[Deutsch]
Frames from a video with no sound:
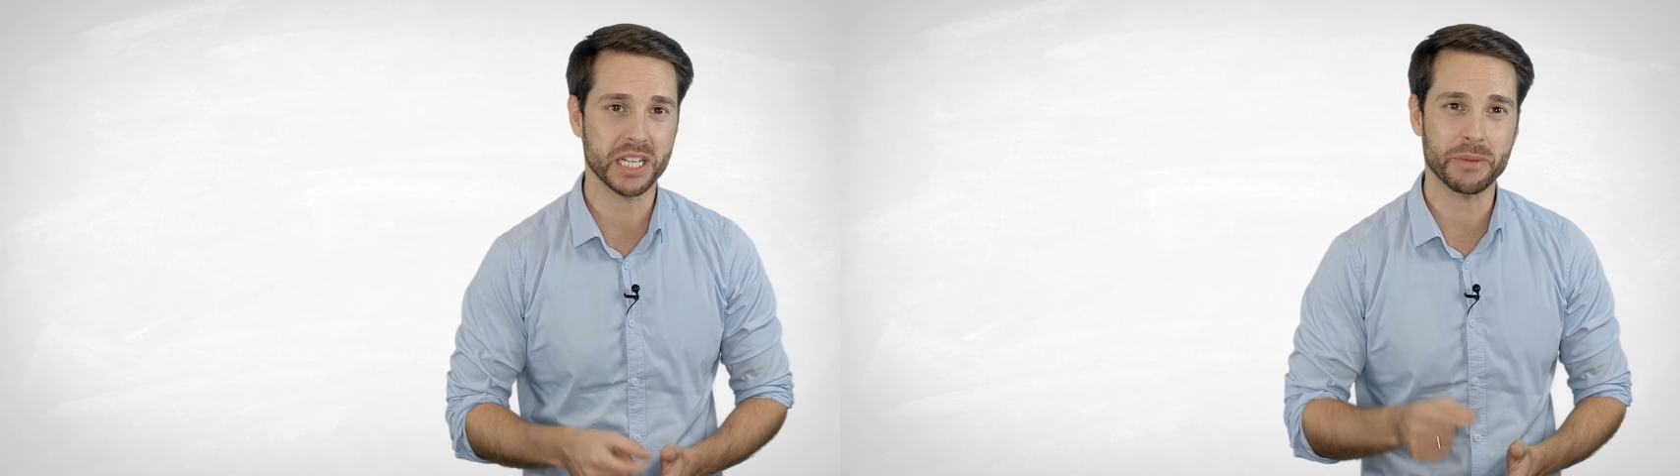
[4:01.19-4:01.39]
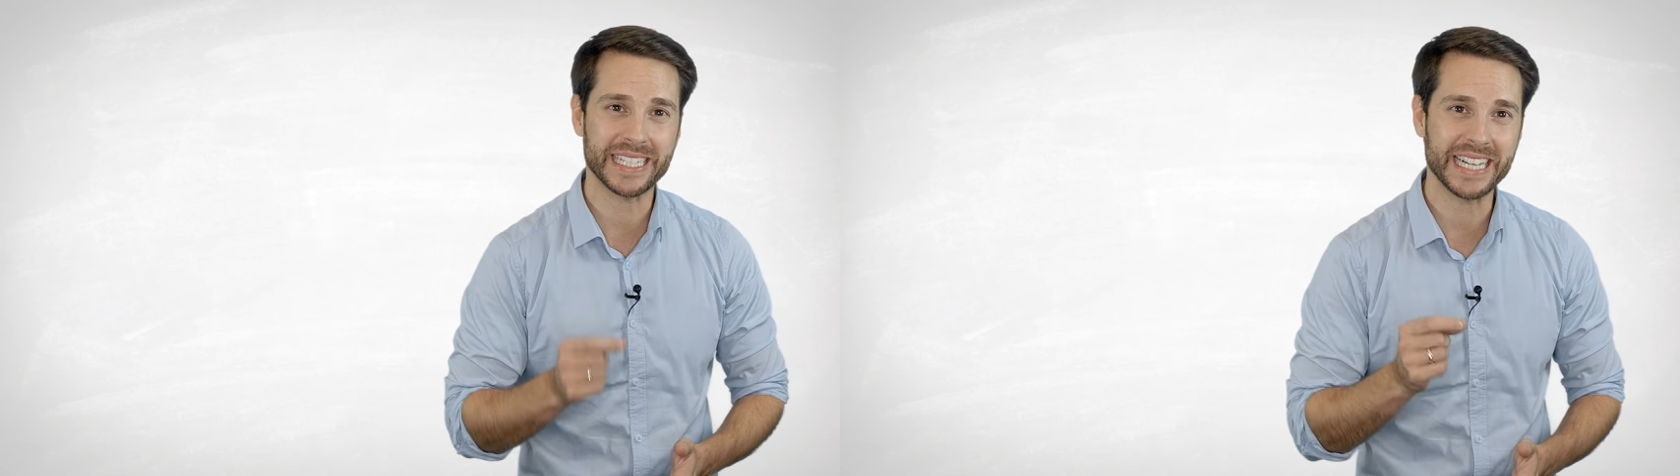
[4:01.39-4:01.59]

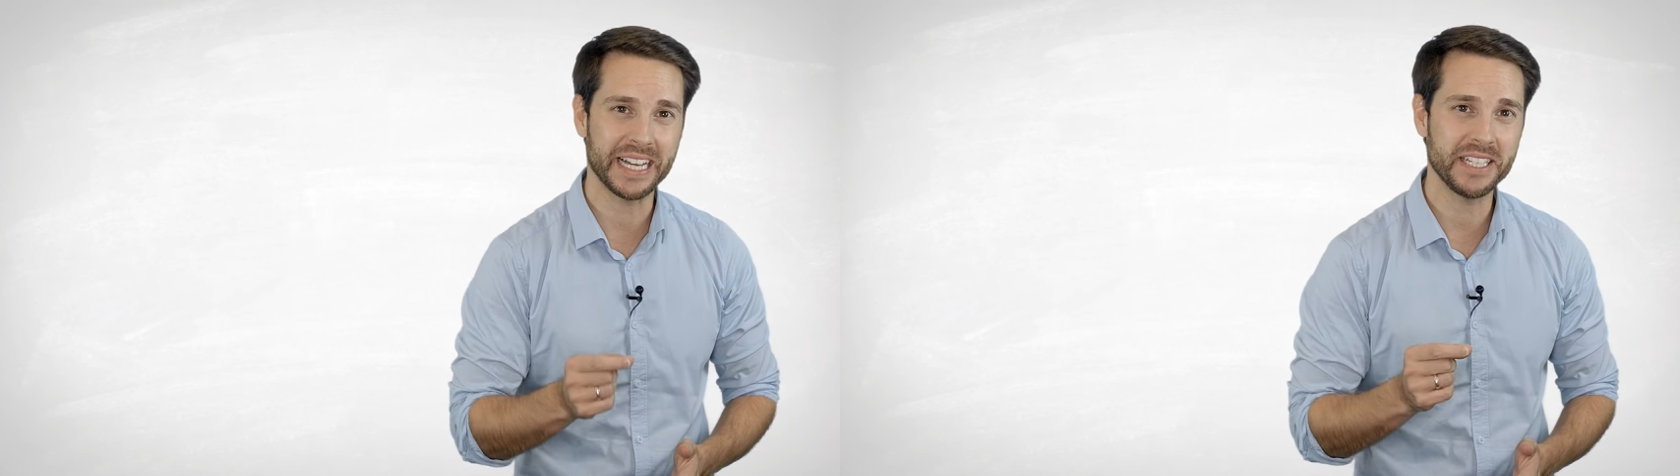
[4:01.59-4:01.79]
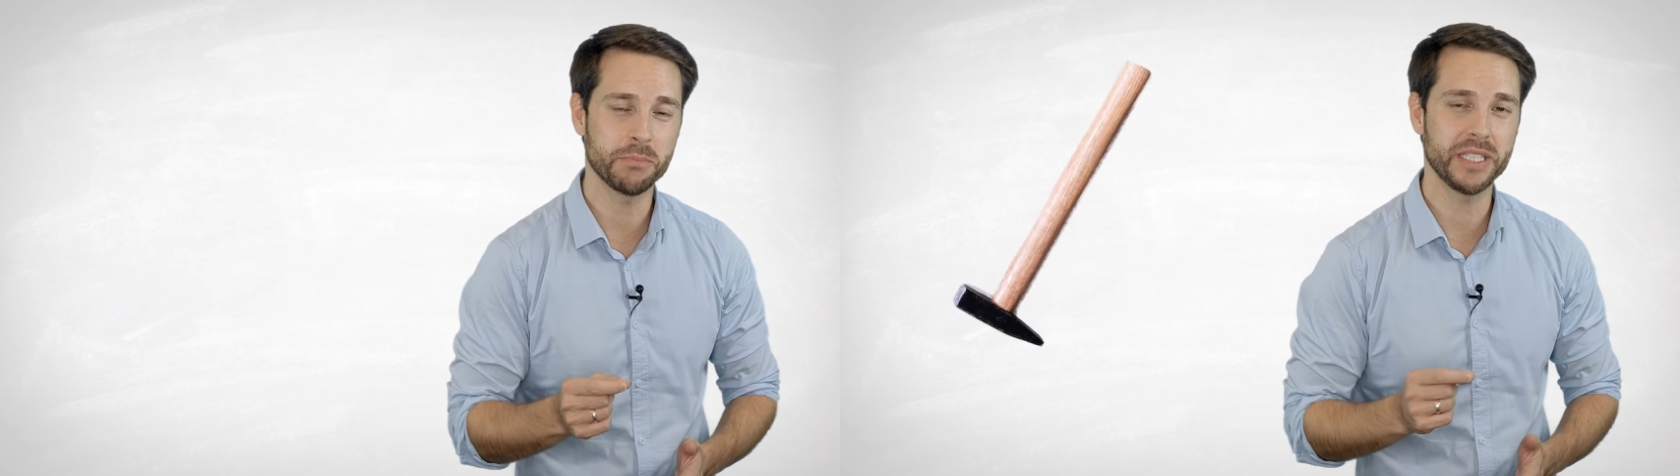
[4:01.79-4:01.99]
aber
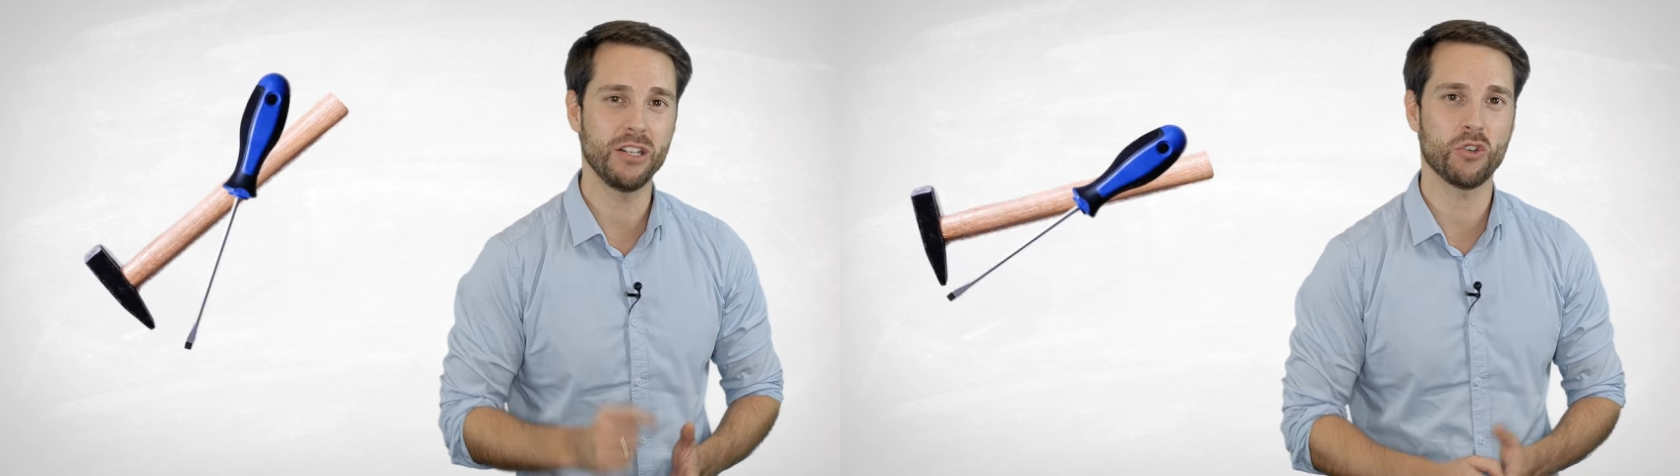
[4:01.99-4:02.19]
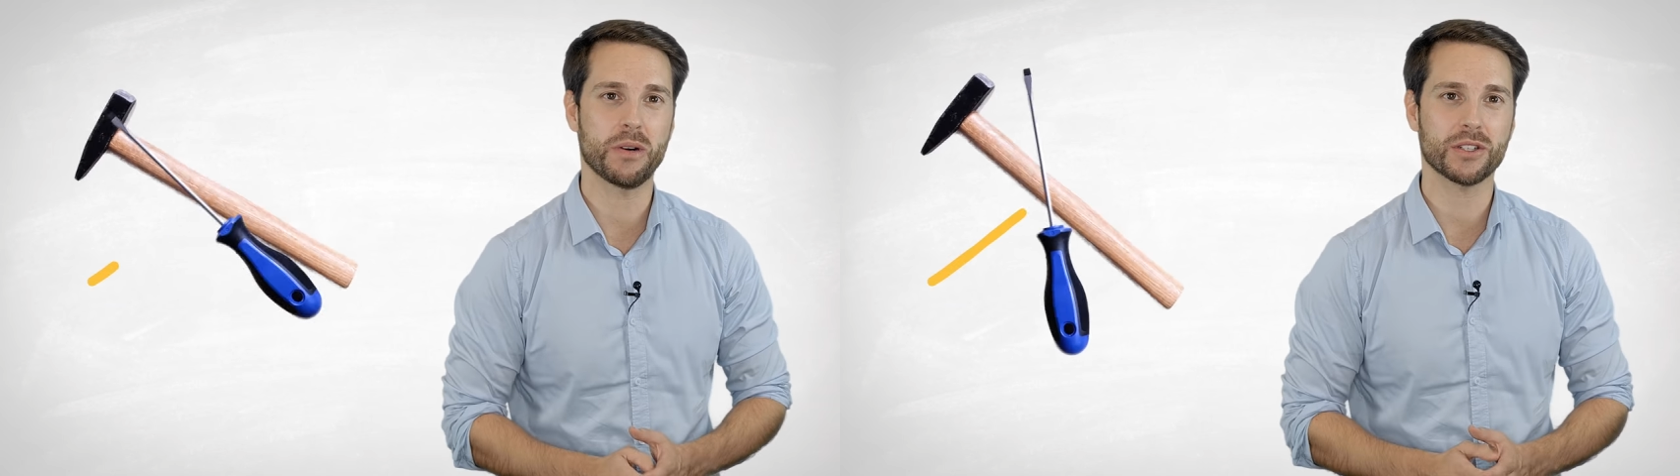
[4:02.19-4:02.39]
keine
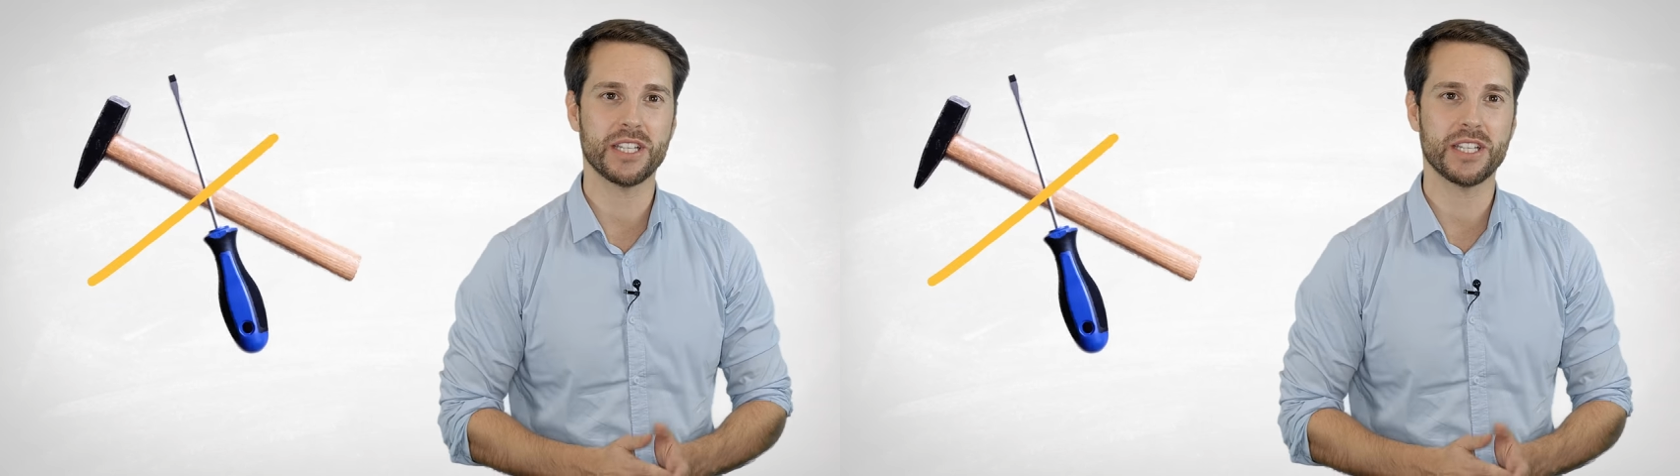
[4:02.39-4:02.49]
Mittel, um auch